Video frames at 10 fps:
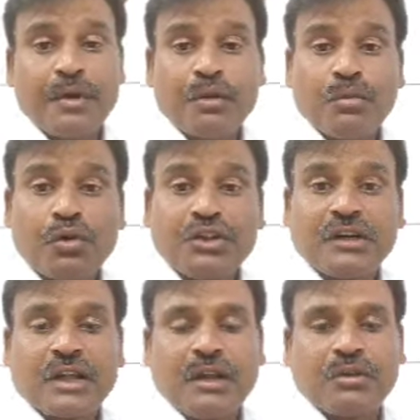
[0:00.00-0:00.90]
మీరు మూడు
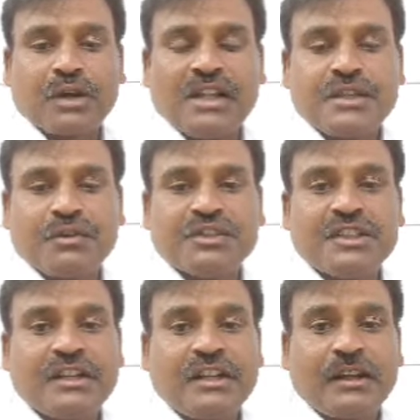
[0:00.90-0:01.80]
జెండాలతో కలిసి
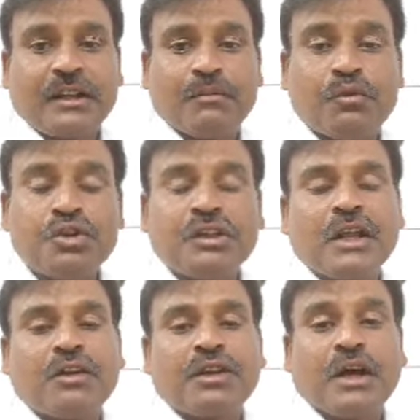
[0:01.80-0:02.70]
వచ్చి మూడు
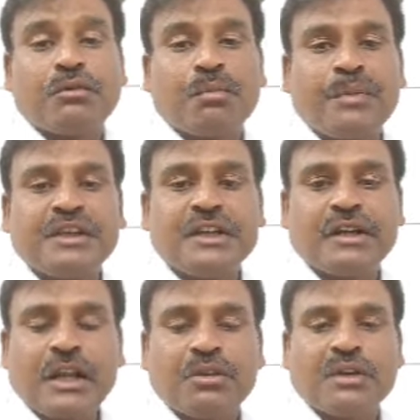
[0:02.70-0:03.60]
జెండాలతో కాదు ముప్పై
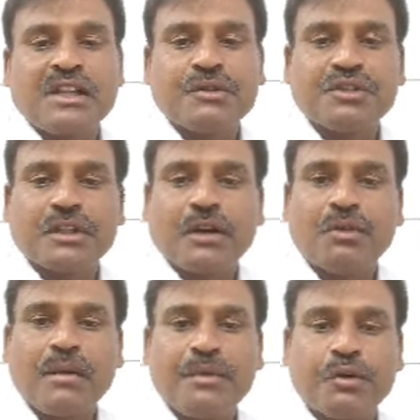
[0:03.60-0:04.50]
జెండాలతో కలిసి వచ్చినా
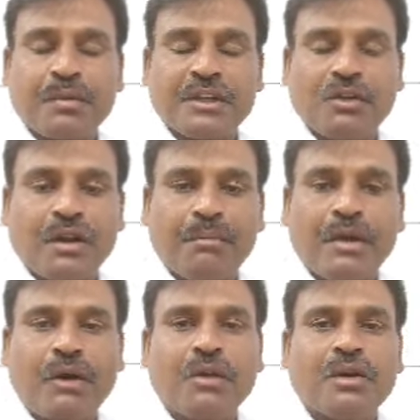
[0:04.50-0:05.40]
కూడా మీకు ప్రజలు
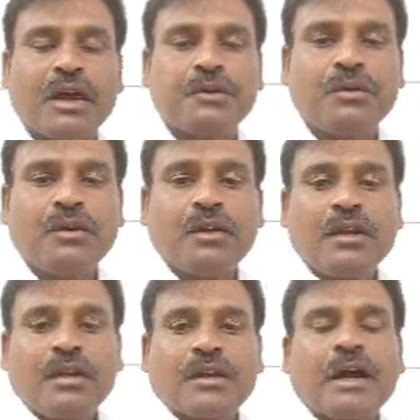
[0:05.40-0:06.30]
నమ్మేవాళ్ళు కాదు
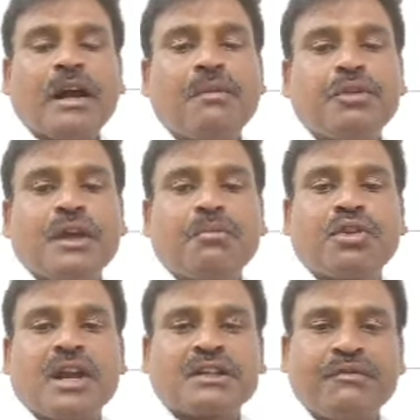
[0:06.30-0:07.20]
కాకపోతే
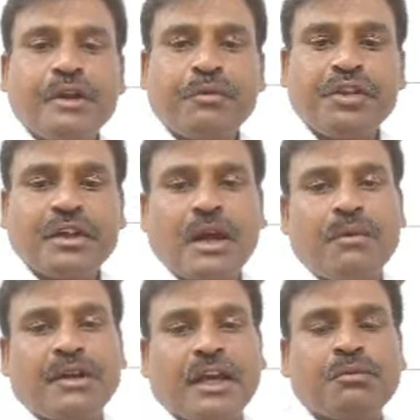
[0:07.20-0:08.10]
అప్పుడు రాష్ట్రం విడిపోయింది
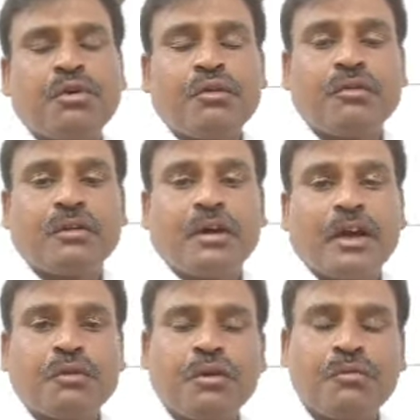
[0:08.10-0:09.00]
కాబట్టి అనుభవం
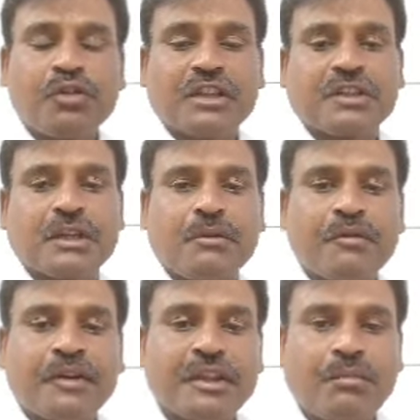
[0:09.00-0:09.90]
అనుభవం ఉన్న
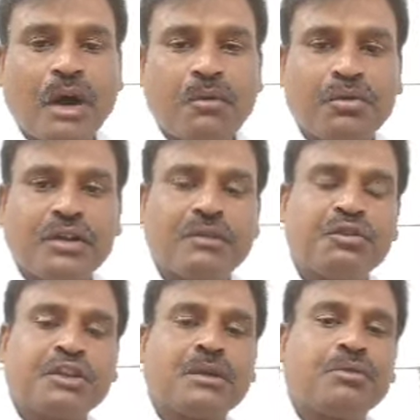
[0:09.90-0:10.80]
చంద్రబాబు నాయుడు అయితే బాగుంటున్న
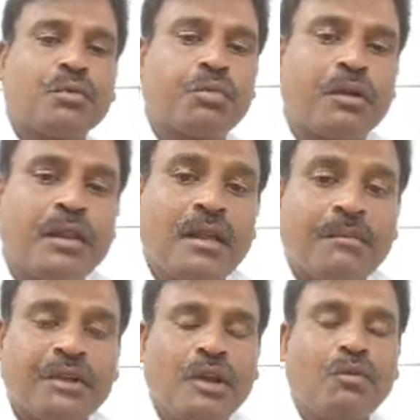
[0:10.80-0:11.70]
ఉద్దేశంతో
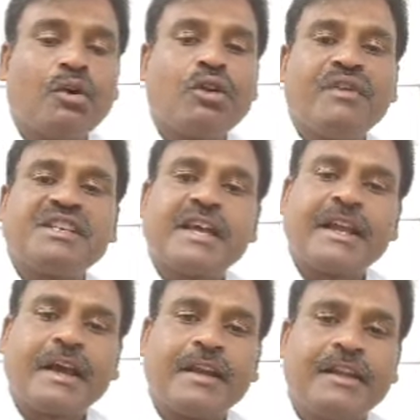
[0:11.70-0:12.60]
ప్రజలు ఓట్లు
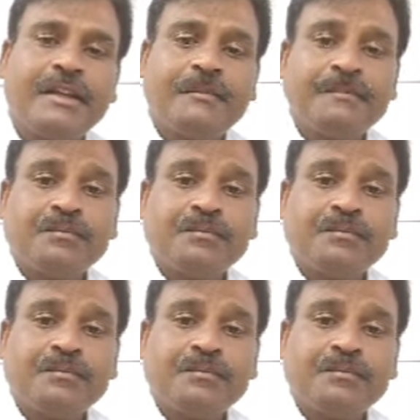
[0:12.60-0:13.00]
వేశారే కానీ